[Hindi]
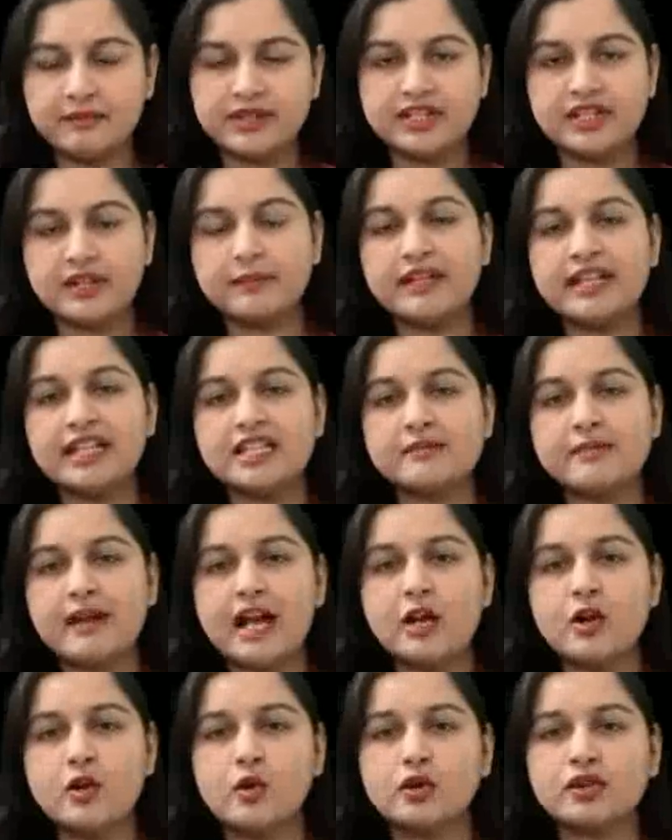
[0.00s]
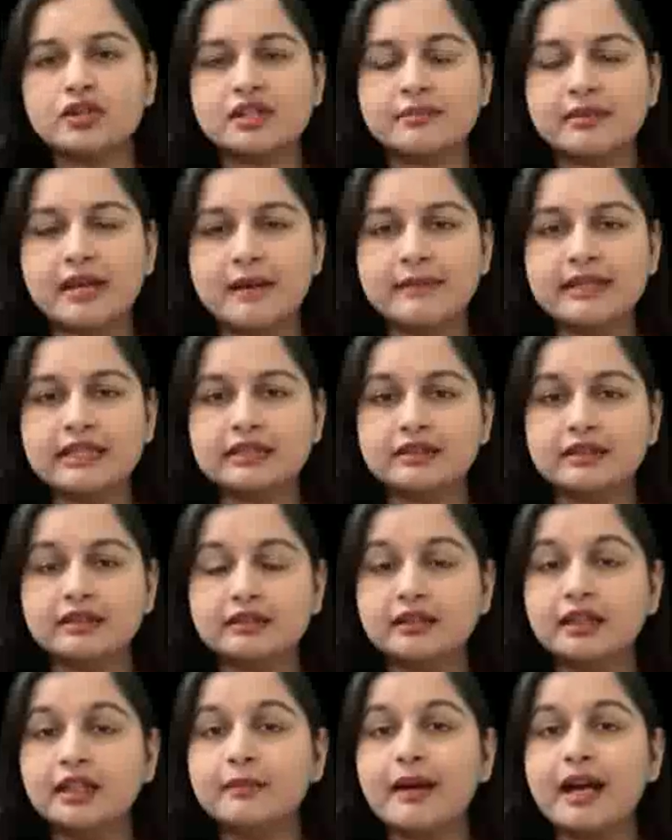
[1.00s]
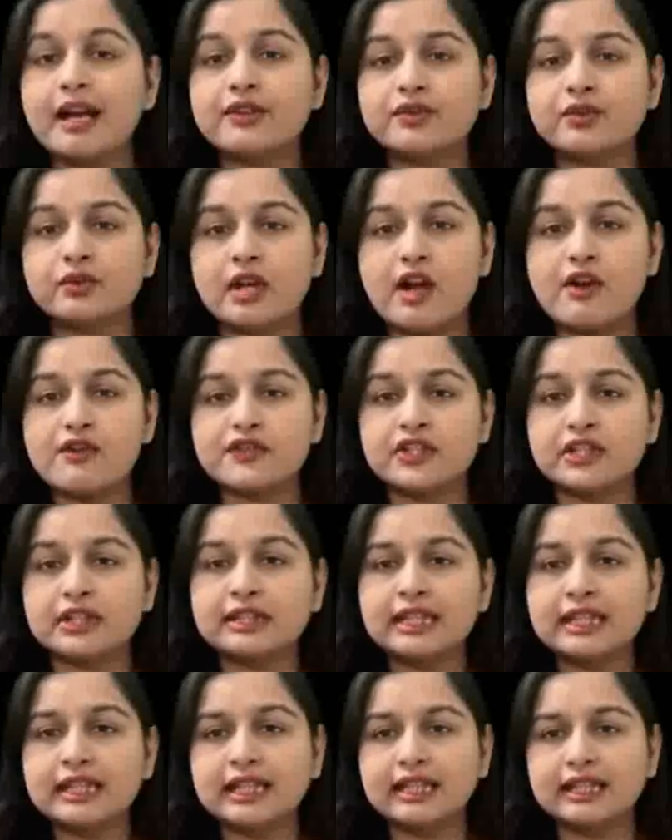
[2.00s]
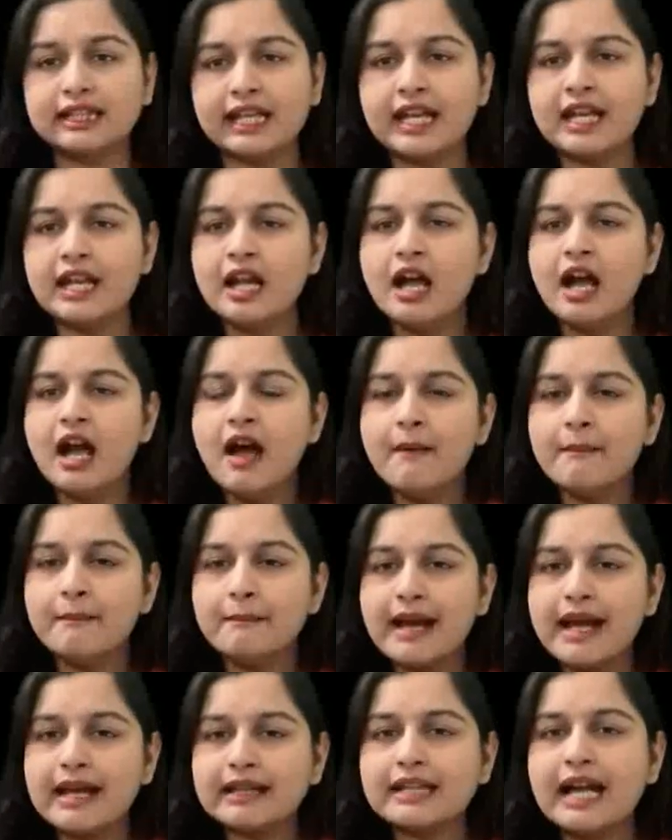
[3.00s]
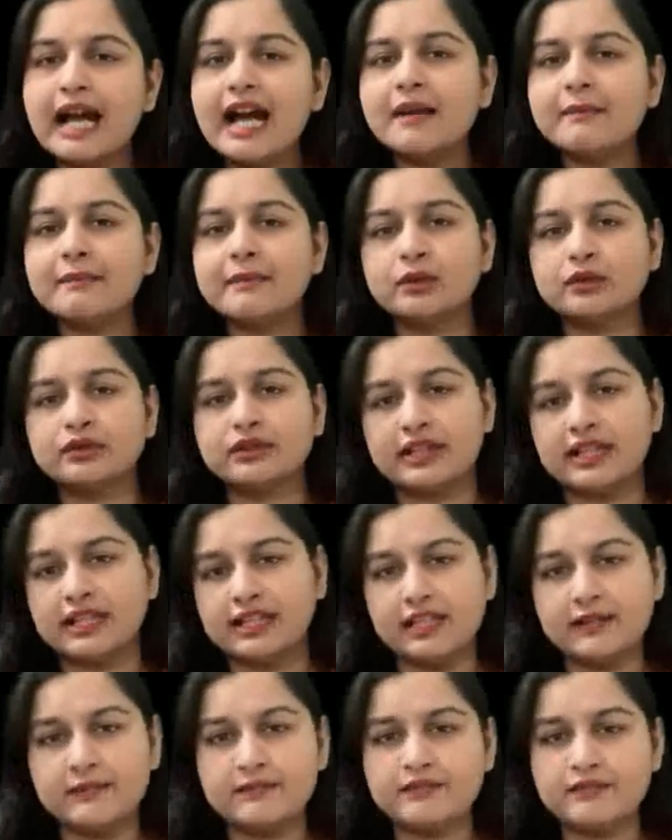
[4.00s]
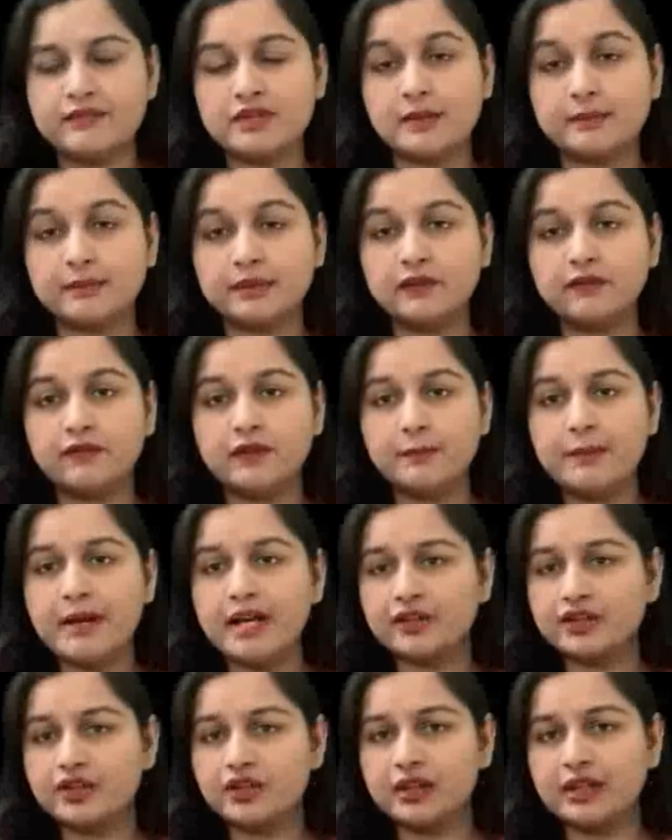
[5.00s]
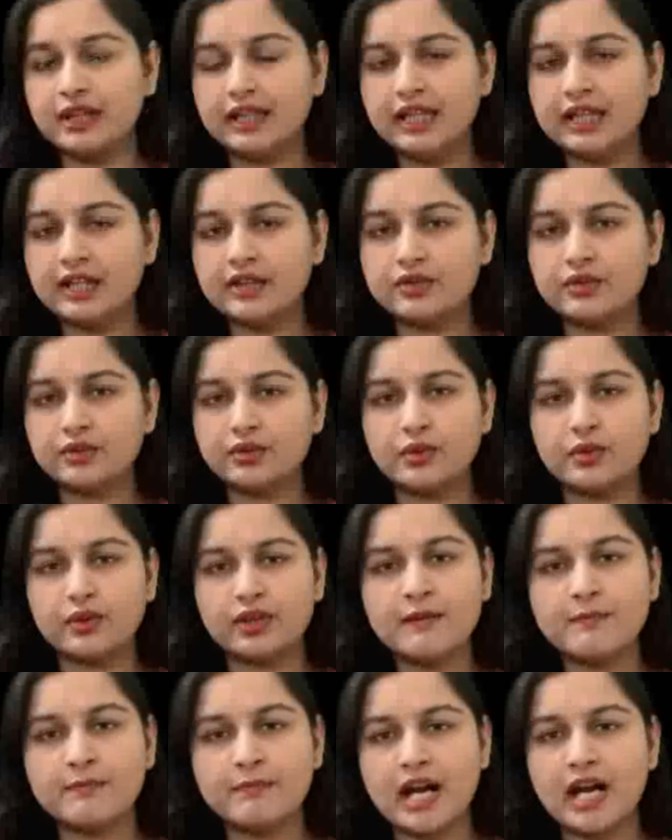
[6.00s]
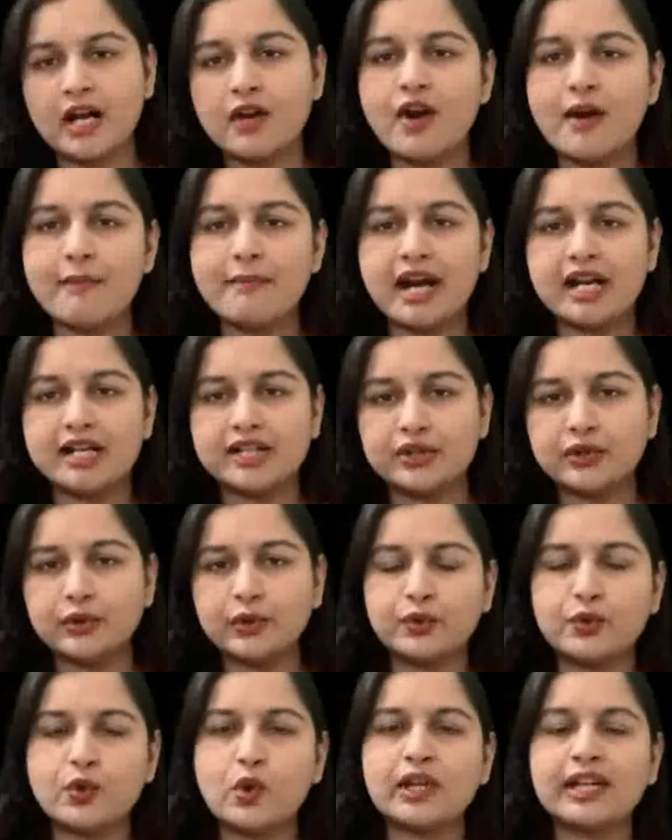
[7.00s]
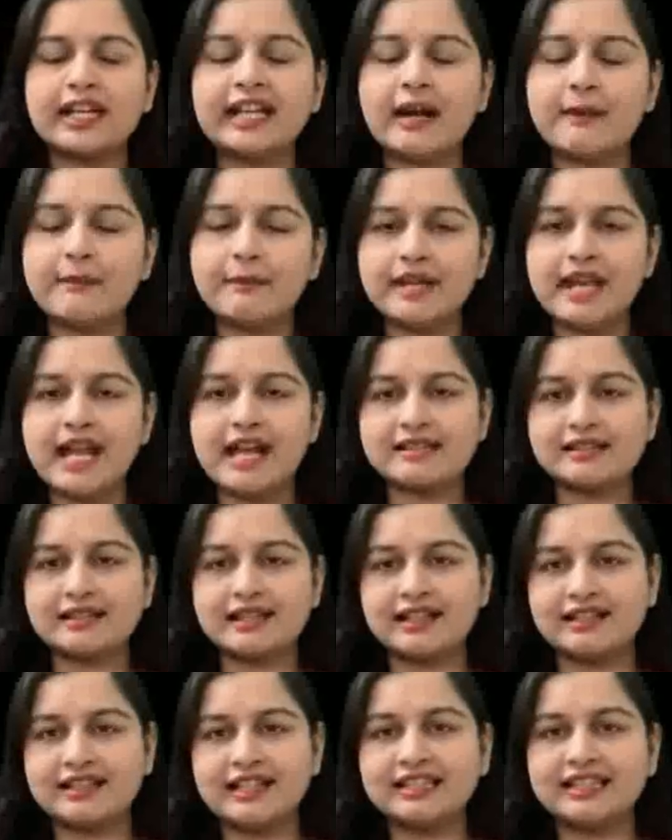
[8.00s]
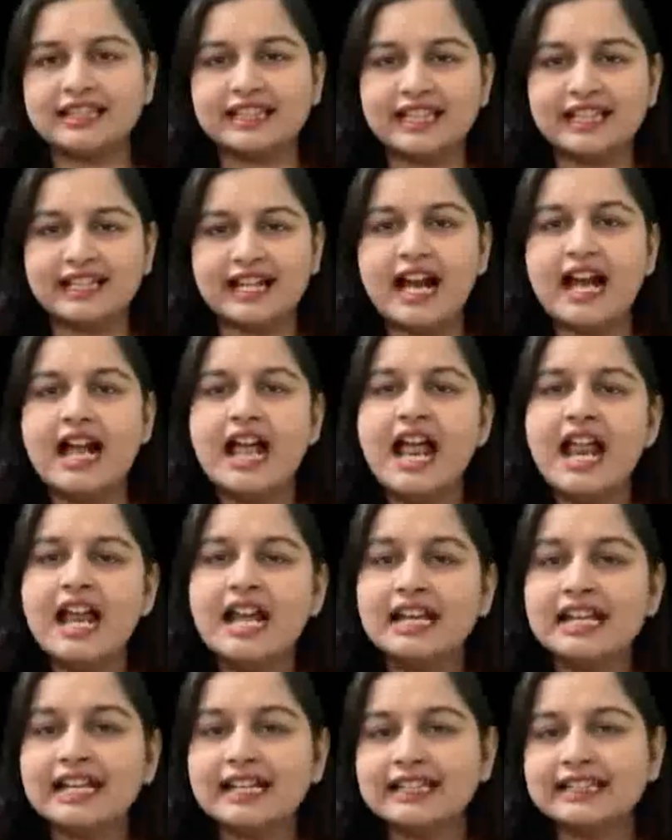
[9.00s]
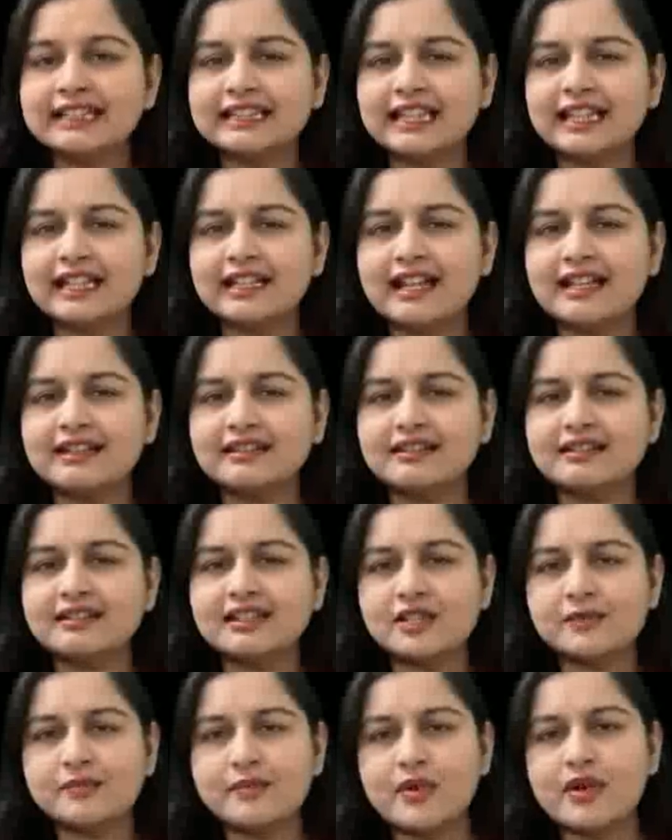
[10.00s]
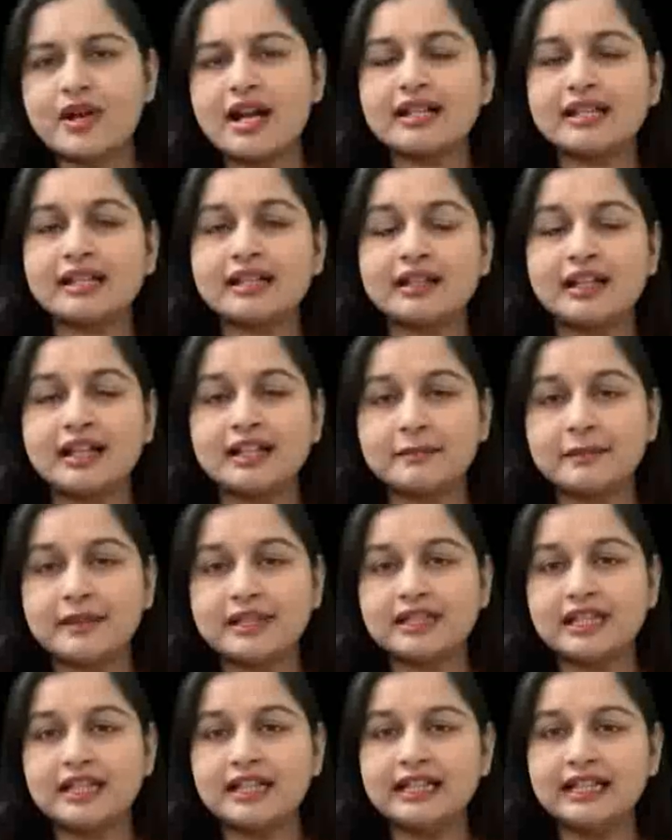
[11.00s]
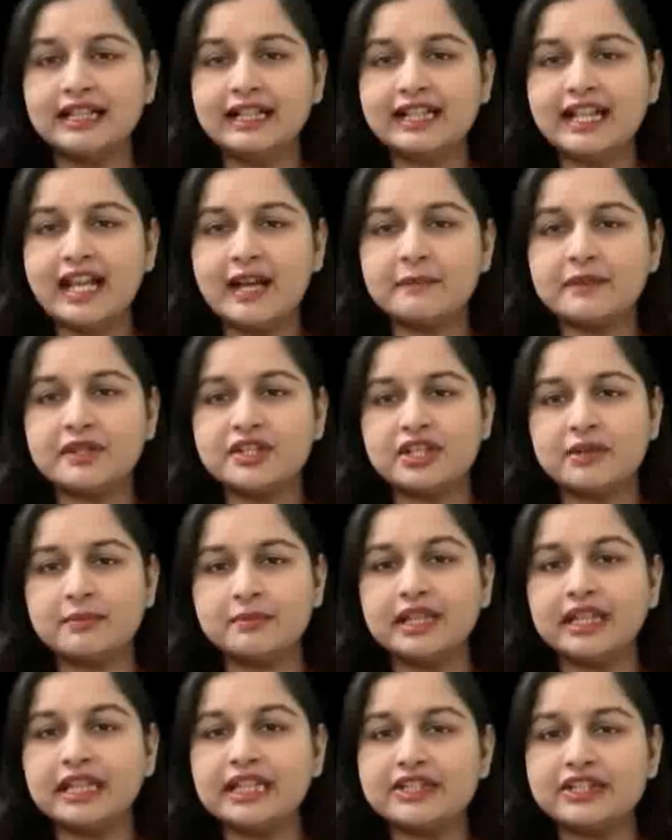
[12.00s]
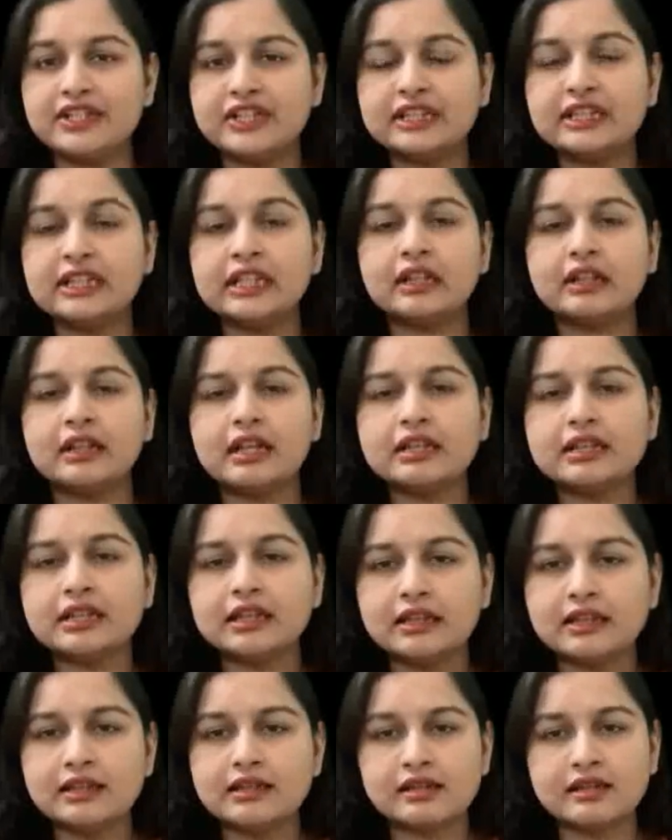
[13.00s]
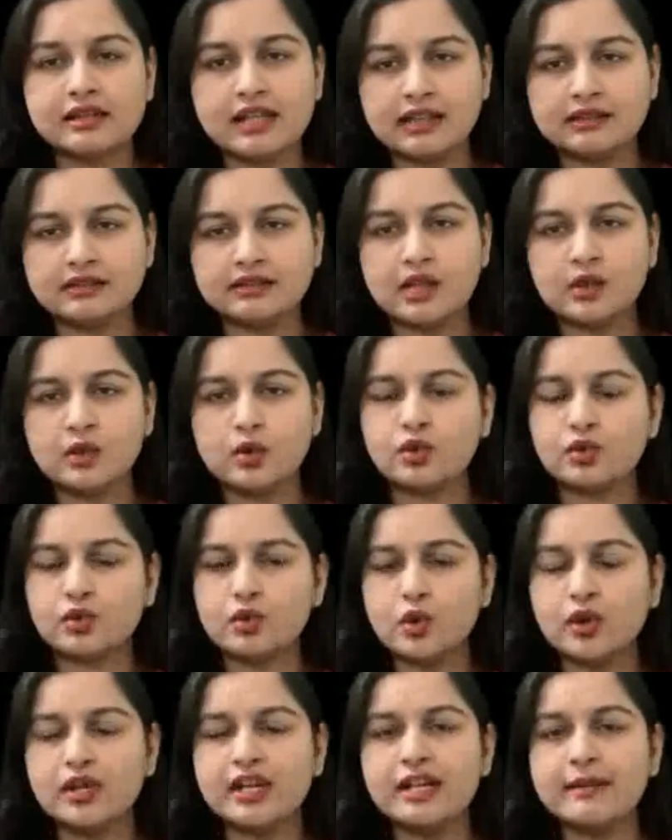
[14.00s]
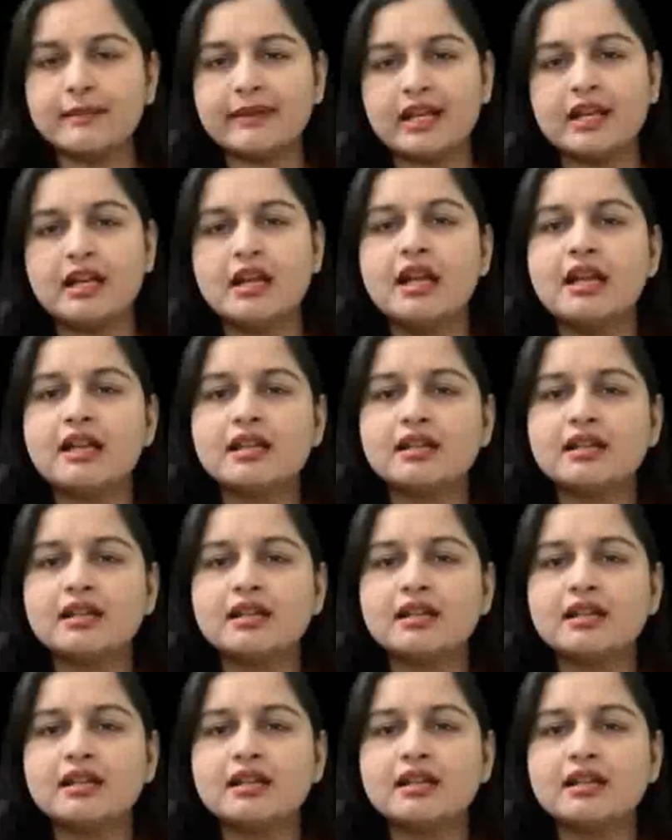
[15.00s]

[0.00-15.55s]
बीजेपी इस बार लोकसभा में तीसरी बार चुनाव जीतने के लिए मैदान में उतरेगी जबकि विपक्ष एकजुट होकर भगवा पार्टी को रोकने का प्रयास करता दिखेगा लेकिन देखना दिलचस्प होगा कि गठबंधन इंडिया बीजेपी की जीत की रथ की इस यात्रा को रोकने में